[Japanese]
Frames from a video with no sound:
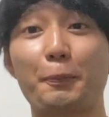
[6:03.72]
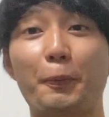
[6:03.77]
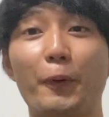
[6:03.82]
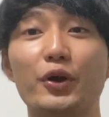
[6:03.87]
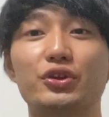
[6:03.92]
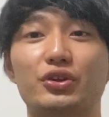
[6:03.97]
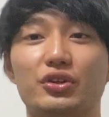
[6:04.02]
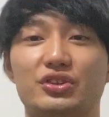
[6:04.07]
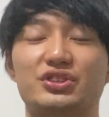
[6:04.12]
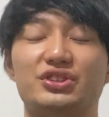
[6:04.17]

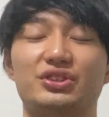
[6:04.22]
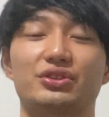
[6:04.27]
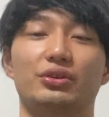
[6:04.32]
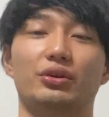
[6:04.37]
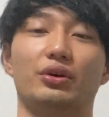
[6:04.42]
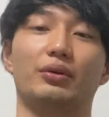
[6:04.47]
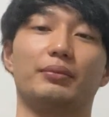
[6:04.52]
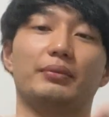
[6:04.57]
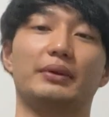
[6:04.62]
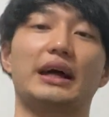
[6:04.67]
ブポイントつく
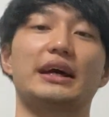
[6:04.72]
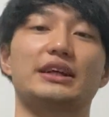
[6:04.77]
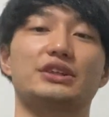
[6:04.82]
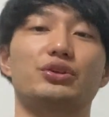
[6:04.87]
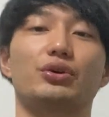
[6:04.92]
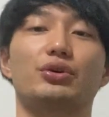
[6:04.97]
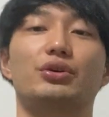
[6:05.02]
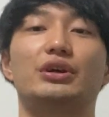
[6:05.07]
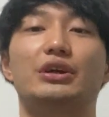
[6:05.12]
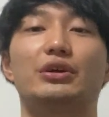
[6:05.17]
の、なんか
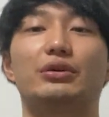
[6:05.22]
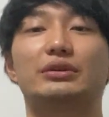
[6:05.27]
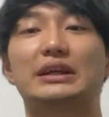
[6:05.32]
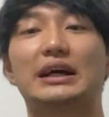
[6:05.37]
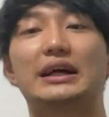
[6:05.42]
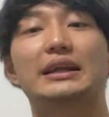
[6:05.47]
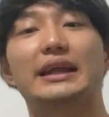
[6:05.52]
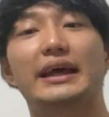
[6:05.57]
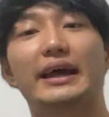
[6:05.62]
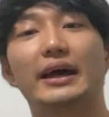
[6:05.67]
そういういろん
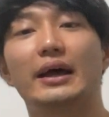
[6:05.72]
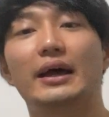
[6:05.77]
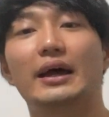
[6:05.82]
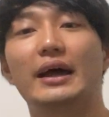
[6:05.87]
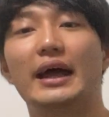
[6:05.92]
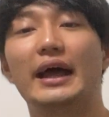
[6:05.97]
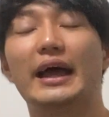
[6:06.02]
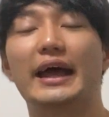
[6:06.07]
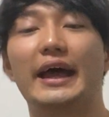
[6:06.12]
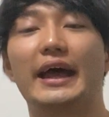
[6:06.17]
なね、
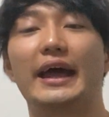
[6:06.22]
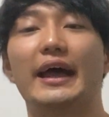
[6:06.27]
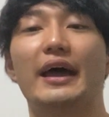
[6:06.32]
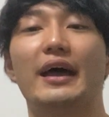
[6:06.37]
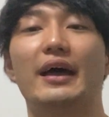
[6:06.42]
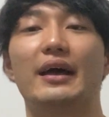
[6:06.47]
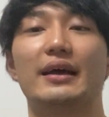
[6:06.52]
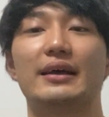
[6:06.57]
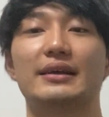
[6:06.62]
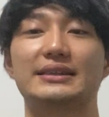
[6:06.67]

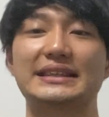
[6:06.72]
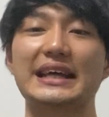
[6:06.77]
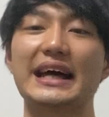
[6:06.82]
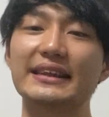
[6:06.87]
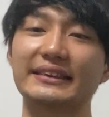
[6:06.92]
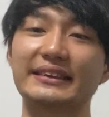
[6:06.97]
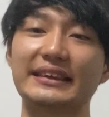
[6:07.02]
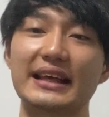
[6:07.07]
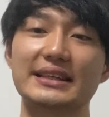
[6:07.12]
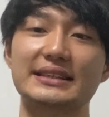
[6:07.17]
えー、
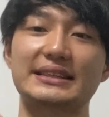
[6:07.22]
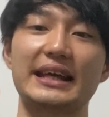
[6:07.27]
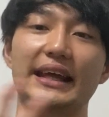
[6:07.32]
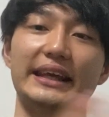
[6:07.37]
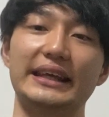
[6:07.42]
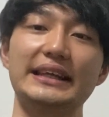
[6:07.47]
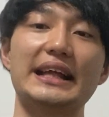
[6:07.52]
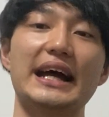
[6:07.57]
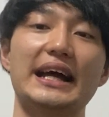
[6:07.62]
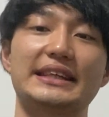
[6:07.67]
3点差
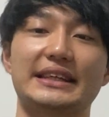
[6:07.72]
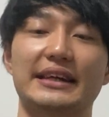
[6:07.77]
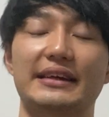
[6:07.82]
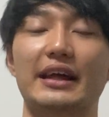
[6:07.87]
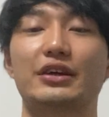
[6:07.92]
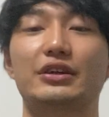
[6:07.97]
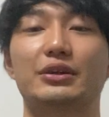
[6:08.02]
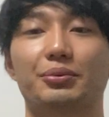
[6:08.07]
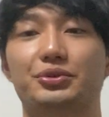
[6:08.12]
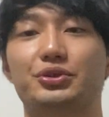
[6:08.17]
以内じゃ
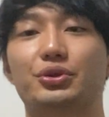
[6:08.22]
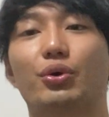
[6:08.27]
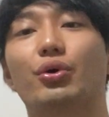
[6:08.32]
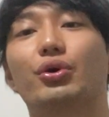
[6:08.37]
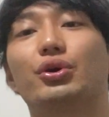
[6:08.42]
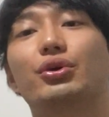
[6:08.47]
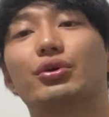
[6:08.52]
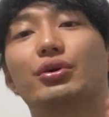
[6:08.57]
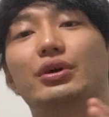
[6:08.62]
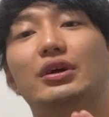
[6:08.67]
なくてもそ
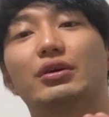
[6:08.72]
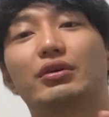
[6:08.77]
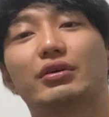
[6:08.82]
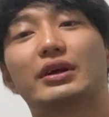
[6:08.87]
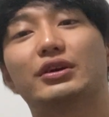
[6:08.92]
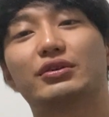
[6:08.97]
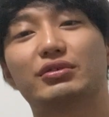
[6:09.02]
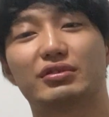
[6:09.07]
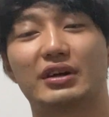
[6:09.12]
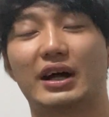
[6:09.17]
ういういろい
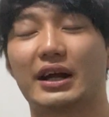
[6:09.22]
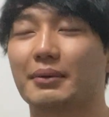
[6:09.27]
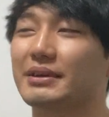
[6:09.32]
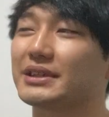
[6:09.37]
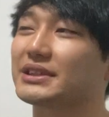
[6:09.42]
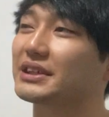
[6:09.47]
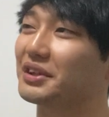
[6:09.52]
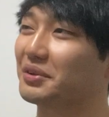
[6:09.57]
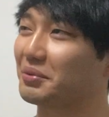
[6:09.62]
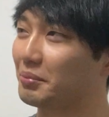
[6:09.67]
ろルールあり
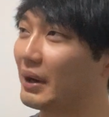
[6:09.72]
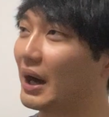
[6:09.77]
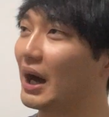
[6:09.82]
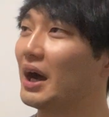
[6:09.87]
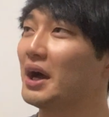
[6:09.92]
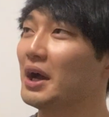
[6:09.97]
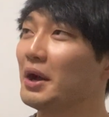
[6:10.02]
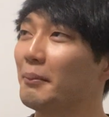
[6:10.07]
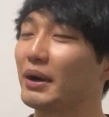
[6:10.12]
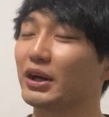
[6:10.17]
ますけど、ま
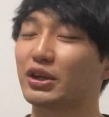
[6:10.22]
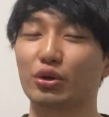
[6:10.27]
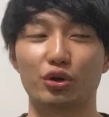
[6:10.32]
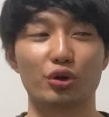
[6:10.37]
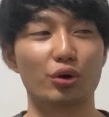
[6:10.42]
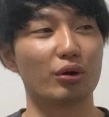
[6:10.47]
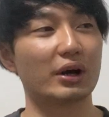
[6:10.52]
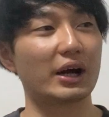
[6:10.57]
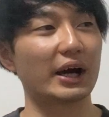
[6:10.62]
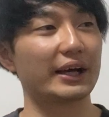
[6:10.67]
あ、まあ、今
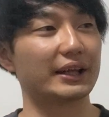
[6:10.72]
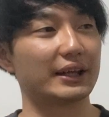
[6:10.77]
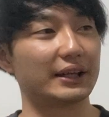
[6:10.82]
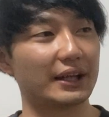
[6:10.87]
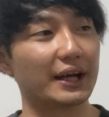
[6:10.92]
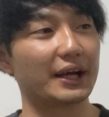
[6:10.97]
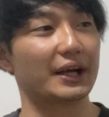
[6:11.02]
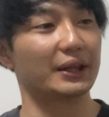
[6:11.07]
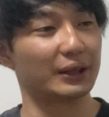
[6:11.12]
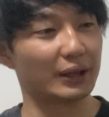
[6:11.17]
日4回で
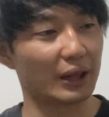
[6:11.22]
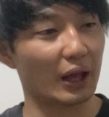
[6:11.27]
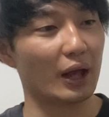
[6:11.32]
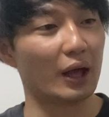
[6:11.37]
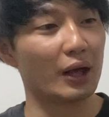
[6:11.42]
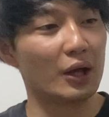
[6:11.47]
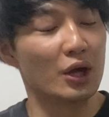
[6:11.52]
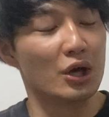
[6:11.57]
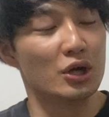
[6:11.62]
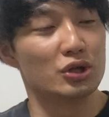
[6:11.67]
投げ
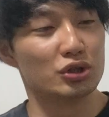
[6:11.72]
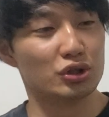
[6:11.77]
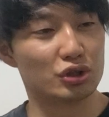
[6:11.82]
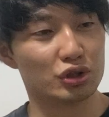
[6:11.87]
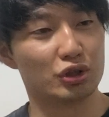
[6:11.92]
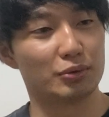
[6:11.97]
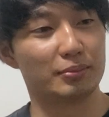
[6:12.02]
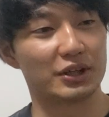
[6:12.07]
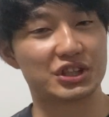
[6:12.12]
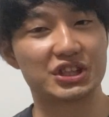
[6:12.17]
て、
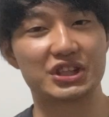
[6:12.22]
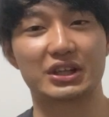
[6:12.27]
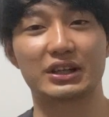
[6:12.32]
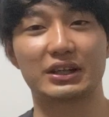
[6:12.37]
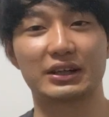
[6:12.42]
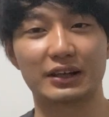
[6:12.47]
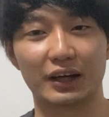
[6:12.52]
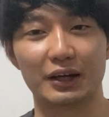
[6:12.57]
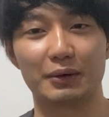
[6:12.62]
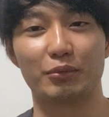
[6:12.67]
うん、まあ、
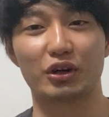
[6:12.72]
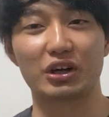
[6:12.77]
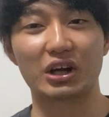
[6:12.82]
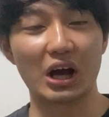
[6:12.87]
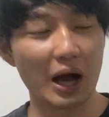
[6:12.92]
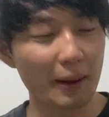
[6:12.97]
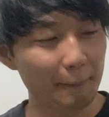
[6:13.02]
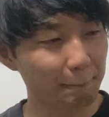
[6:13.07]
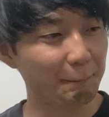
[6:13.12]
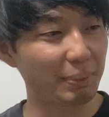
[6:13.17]
しっかりもう
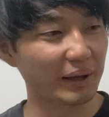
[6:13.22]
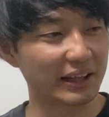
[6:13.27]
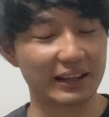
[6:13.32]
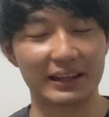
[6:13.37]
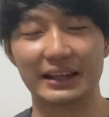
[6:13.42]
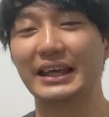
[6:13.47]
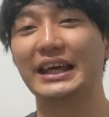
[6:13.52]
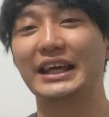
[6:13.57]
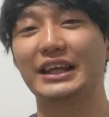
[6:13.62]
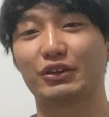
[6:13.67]
完
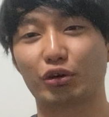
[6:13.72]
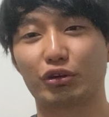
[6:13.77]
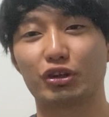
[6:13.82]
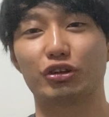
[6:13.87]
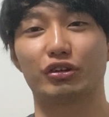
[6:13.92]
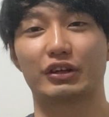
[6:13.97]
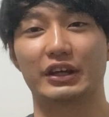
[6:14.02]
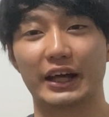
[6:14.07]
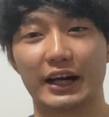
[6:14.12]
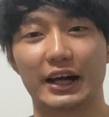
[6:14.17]
璧、いい時
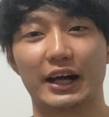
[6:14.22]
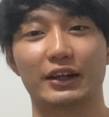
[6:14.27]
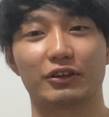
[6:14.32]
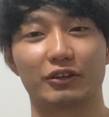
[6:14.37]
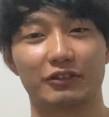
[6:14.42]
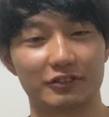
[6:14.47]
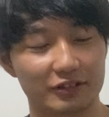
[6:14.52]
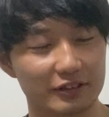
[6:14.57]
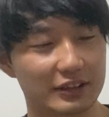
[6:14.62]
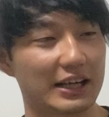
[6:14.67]
のケラー
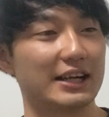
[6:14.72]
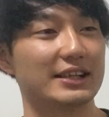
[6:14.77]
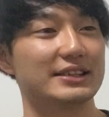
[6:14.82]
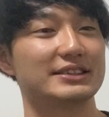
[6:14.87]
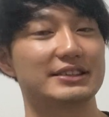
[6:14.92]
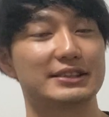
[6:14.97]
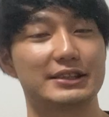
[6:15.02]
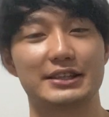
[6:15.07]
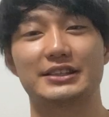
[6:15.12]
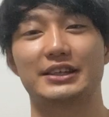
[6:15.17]
という
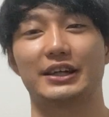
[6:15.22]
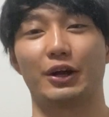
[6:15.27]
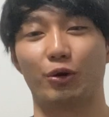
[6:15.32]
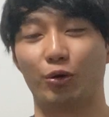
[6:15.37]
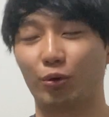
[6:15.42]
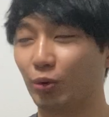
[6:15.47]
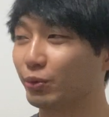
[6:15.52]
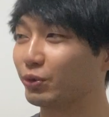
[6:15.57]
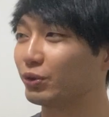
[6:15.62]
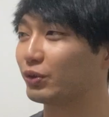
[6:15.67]
感じでしたね、
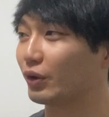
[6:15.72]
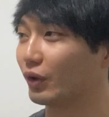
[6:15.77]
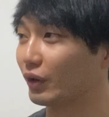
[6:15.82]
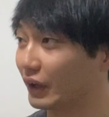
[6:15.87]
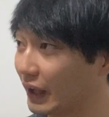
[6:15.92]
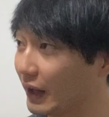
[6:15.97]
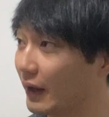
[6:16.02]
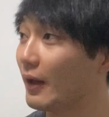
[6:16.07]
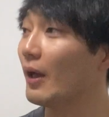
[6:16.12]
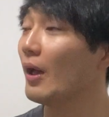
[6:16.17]
本当
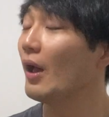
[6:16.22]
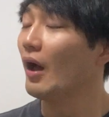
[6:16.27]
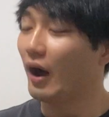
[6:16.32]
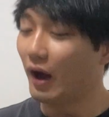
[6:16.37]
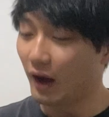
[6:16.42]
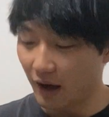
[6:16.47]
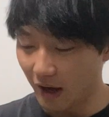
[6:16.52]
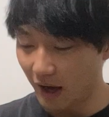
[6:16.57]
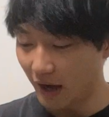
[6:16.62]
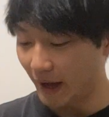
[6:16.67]
に。
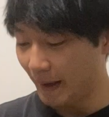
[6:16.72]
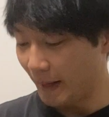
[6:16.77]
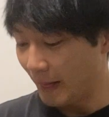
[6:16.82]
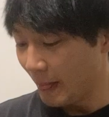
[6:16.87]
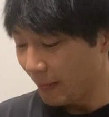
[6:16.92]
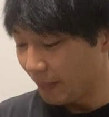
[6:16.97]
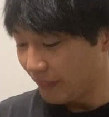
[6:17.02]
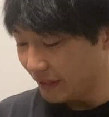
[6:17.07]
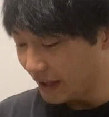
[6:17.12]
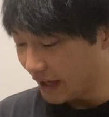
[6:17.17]
は
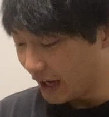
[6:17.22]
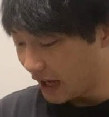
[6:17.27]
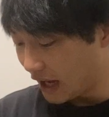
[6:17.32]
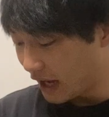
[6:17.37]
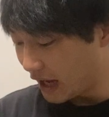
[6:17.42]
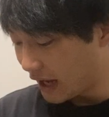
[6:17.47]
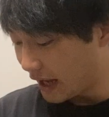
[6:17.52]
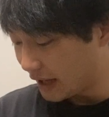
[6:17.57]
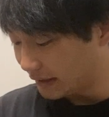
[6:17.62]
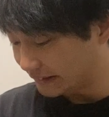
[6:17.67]
い。い
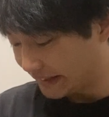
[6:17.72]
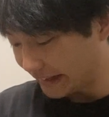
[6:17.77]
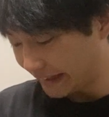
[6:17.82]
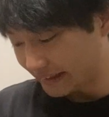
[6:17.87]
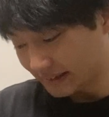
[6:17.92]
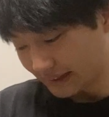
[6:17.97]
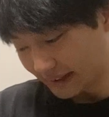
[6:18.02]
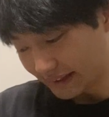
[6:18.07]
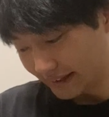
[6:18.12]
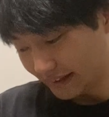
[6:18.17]
やー、で
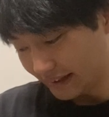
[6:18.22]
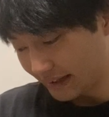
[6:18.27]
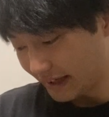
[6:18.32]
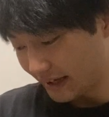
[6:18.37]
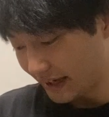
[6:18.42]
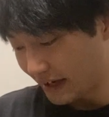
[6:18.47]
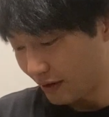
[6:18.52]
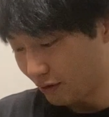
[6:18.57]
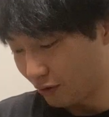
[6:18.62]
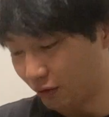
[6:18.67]
かい
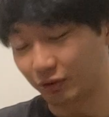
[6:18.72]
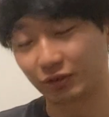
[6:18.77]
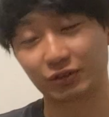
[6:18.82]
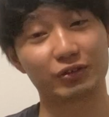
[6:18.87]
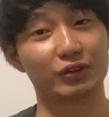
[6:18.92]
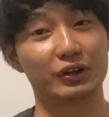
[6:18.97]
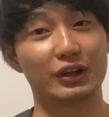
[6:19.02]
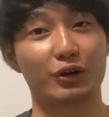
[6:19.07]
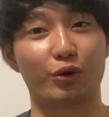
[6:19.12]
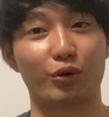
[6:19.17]
ね、本
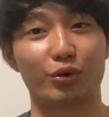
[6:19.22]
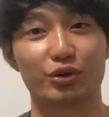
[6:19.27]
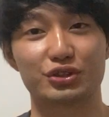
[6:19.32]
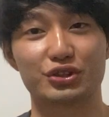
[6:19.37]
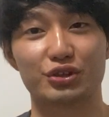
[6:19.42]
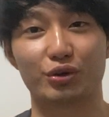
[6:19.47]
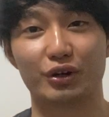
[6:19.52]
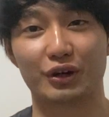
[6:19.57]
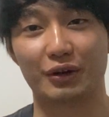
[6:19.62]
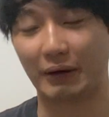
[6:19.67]
当にこの
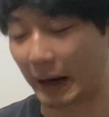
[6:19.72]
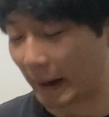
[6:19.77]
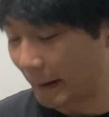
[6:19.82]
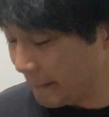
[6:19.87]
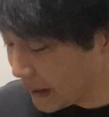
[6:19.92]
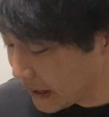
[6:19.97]
勝利は。